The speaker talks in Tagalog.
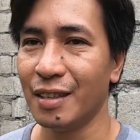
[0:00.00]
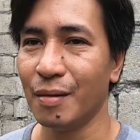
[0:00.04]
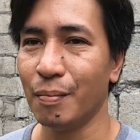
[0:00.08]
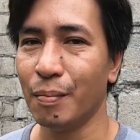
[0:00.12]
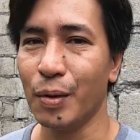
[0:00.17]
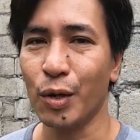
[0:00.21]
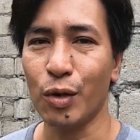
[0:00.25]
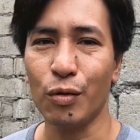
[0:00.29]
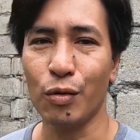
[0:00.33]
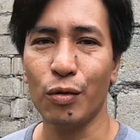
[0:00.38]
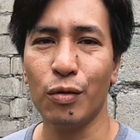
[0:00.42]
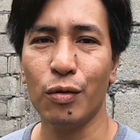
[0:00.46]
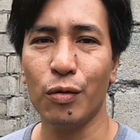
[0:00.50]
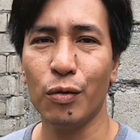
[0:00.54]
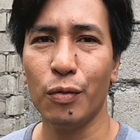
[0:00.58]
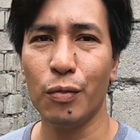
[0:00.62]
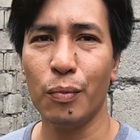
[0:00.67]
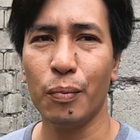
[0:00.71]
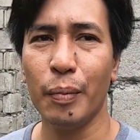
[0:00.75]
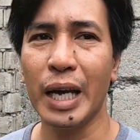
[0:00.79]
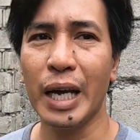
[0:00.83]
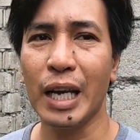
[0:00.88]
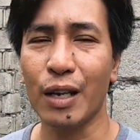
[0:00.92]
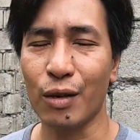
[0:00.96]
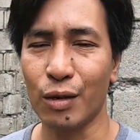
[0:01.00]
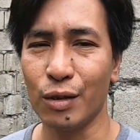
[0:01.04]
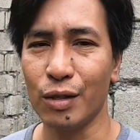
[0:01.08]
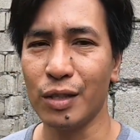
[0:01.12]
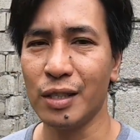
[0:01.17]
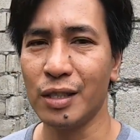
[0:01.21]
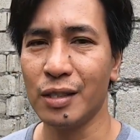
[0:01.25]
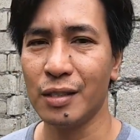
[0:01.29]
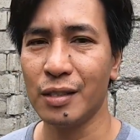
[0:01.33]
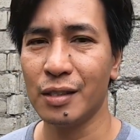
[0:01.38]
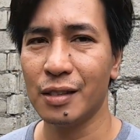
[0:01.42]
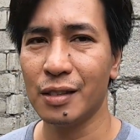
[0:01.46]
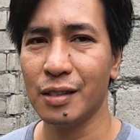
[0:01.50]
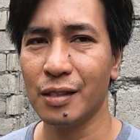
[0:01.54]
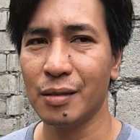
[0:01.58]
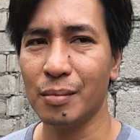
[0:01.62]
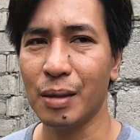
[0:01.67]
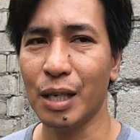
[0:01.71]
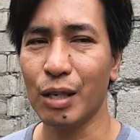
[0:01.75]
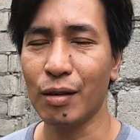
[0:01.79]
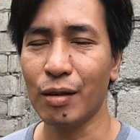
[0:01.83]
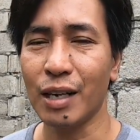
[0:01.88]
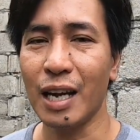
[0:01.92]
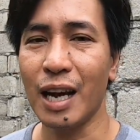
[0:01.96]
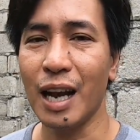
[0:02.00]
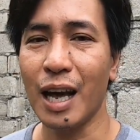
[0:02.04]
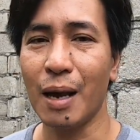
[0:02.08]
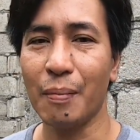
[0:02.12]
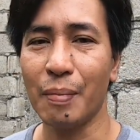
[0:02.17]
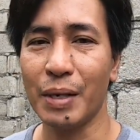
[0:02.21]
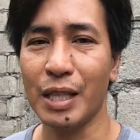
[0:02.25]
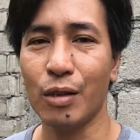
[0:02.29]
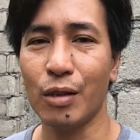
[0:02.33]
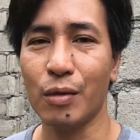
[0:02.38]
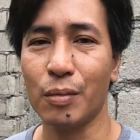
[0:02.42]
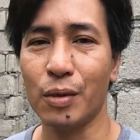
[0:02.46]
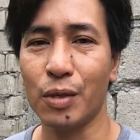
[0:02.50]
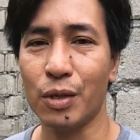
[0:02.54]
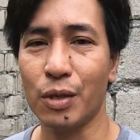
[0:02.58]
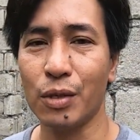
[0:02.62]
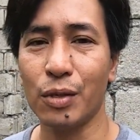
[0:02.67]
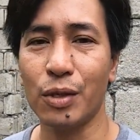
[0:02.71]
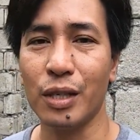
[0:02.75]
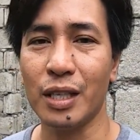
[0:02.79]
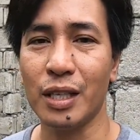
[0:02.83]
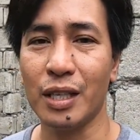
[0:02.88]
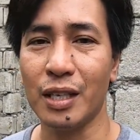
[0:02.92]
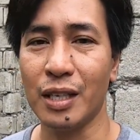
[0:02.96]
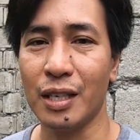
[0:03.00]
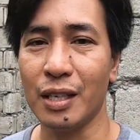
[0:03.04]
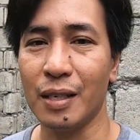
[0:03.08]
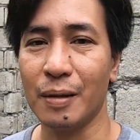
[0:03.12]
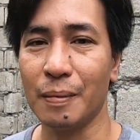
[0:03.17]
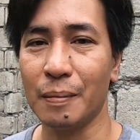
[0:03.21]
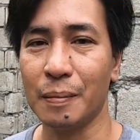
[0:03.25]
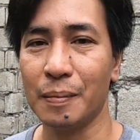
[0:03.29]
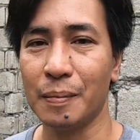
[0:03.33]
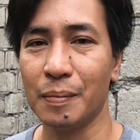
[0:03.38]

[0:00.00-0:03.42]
pero kung meron merong lalapit na opportunity